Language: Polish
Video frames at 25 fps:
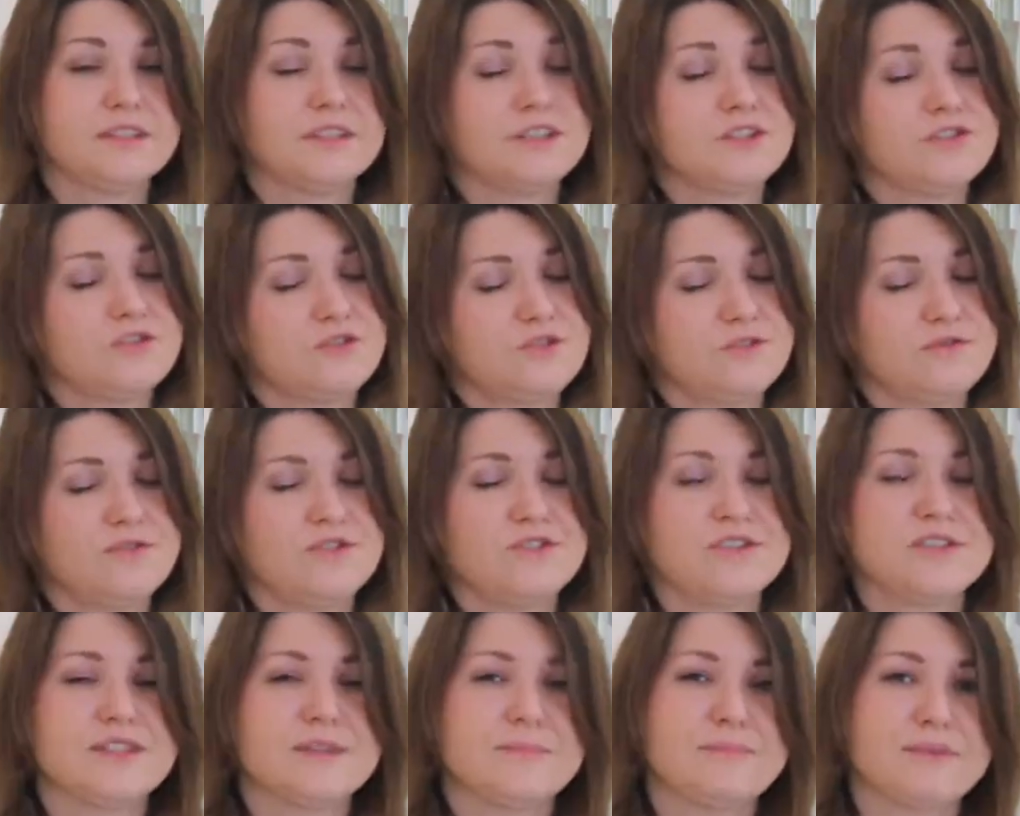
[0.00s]
Także
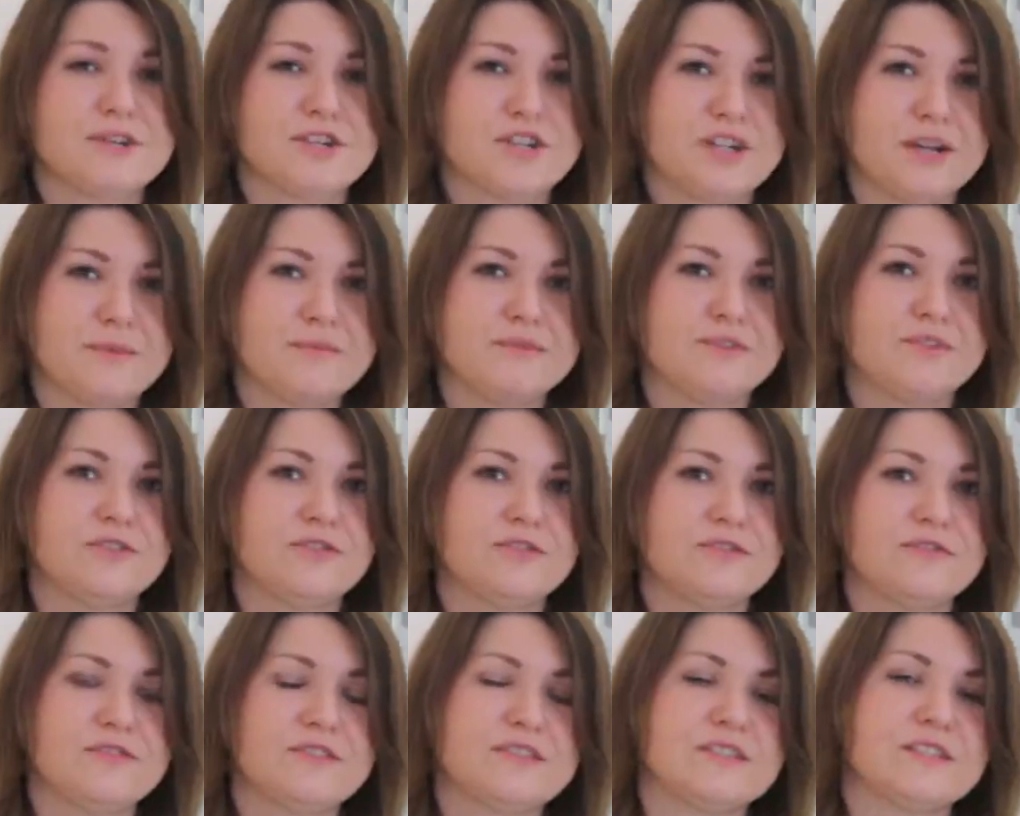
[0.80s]
oczywiście zapraszamy do
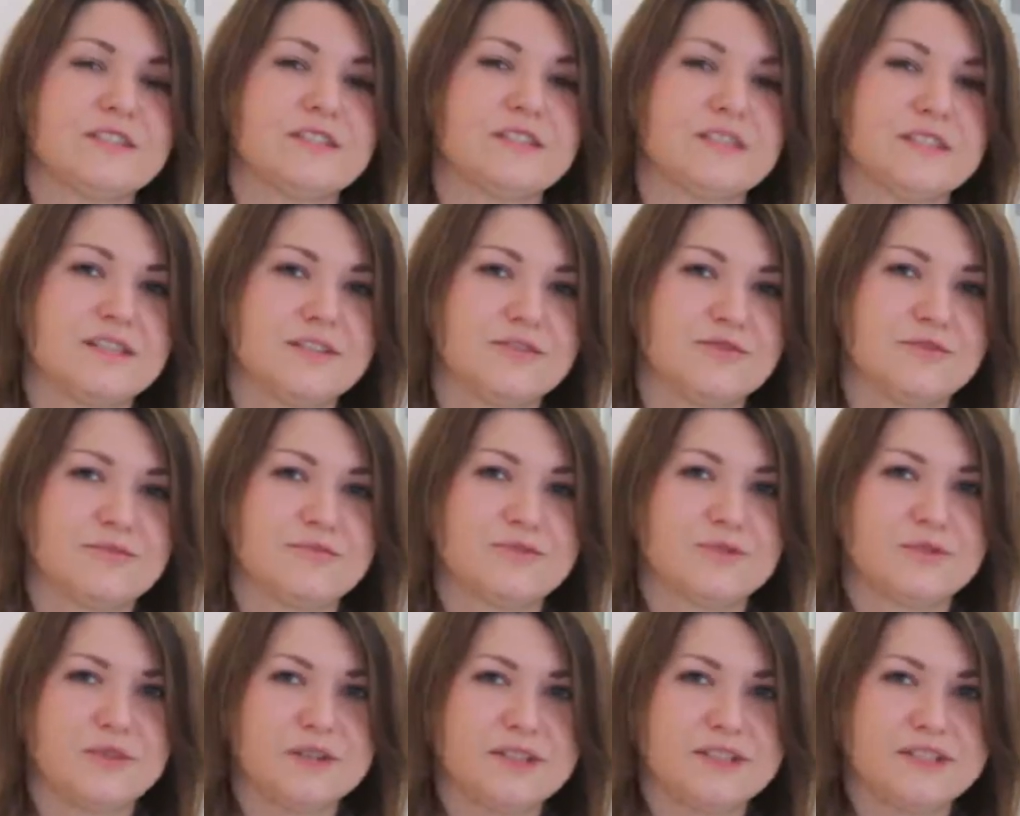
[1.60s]
odwiedzenia
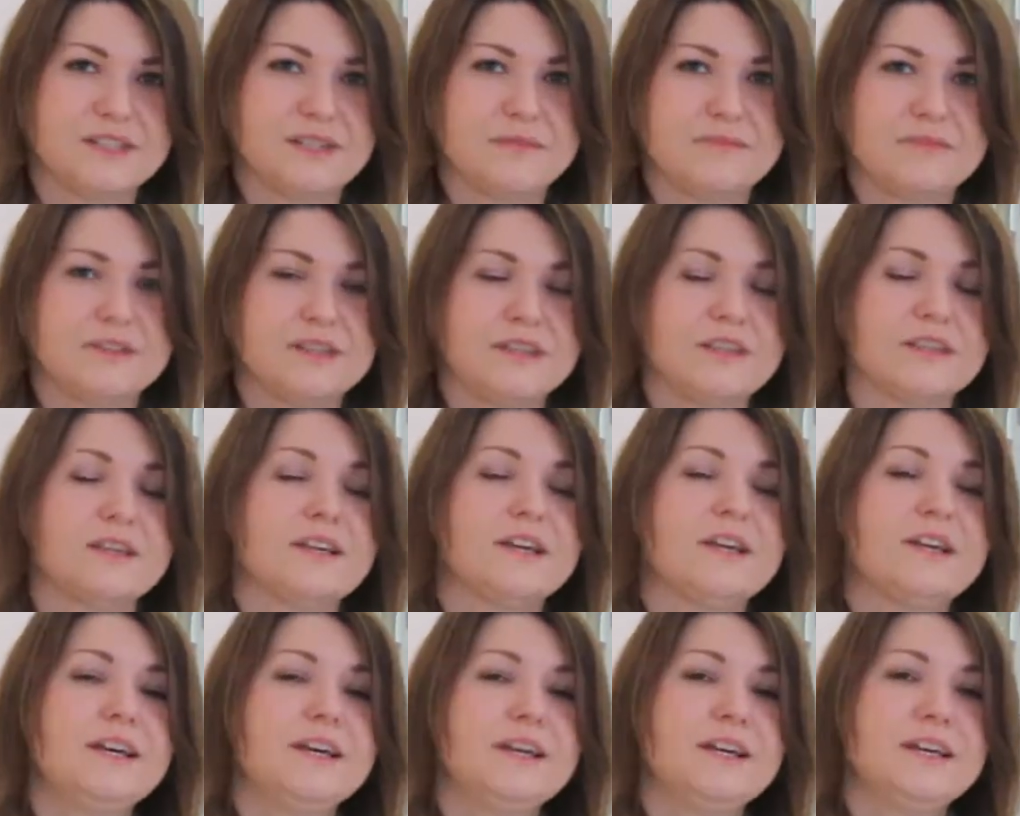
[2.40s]
Centrum Szkła i Ceramiki
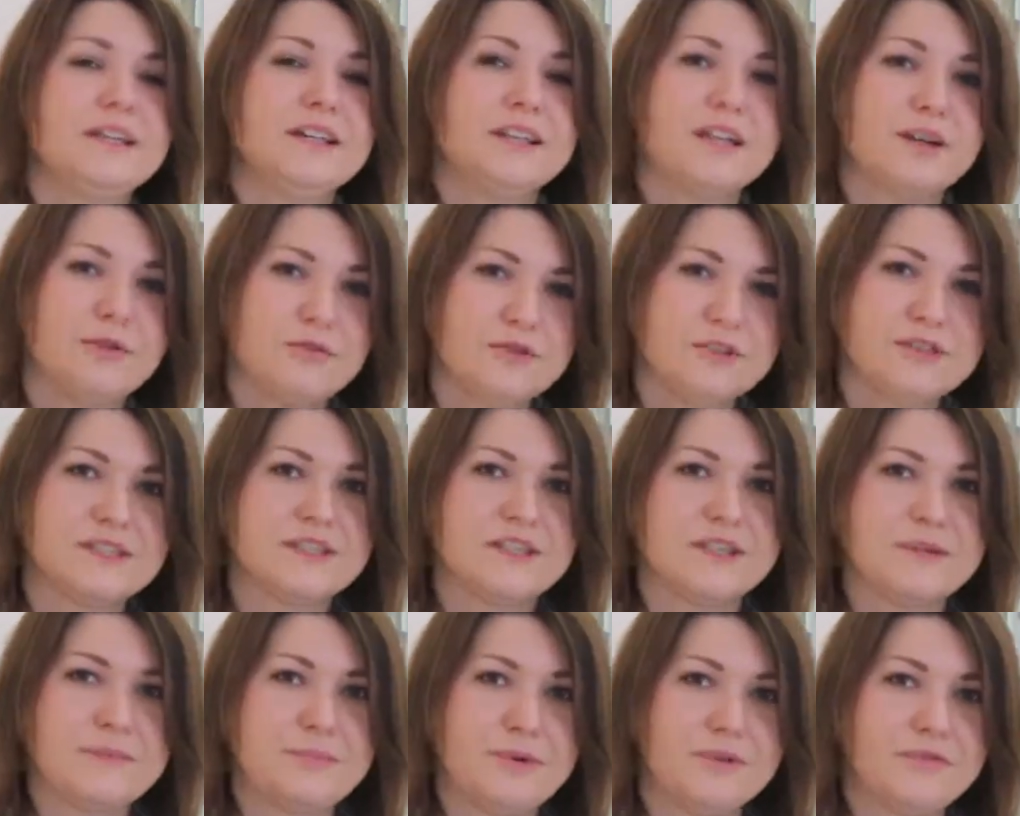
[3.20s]
na
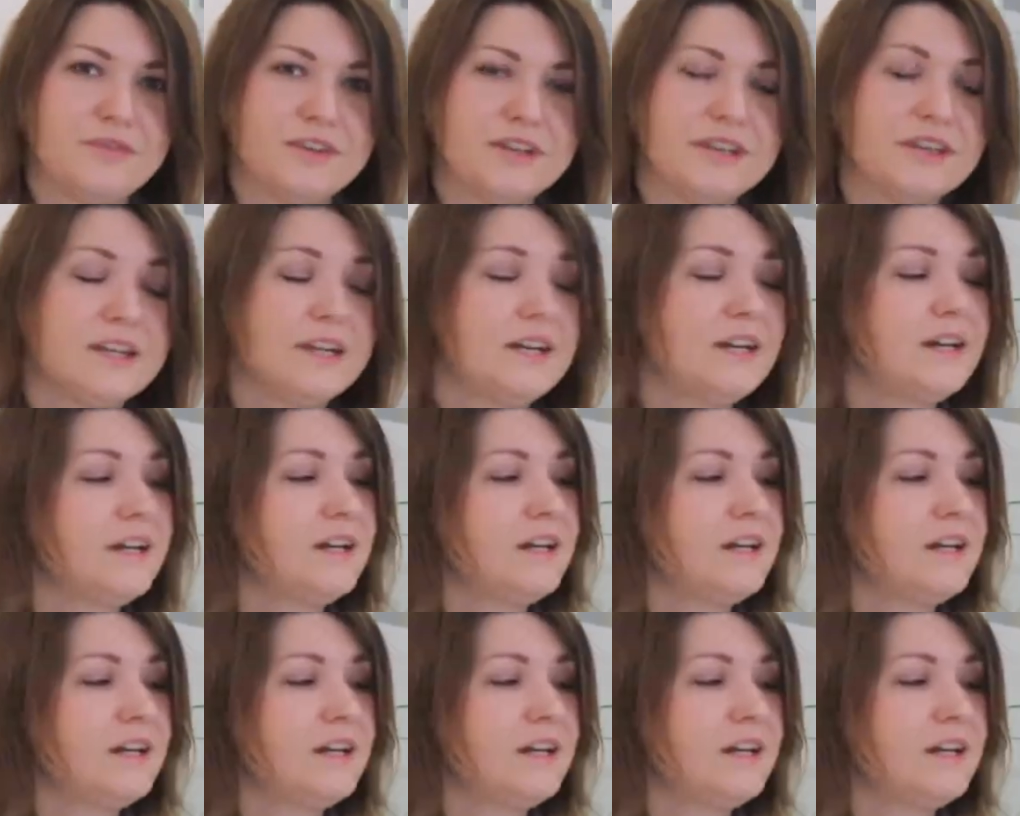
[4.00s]
ulicy Lipowej.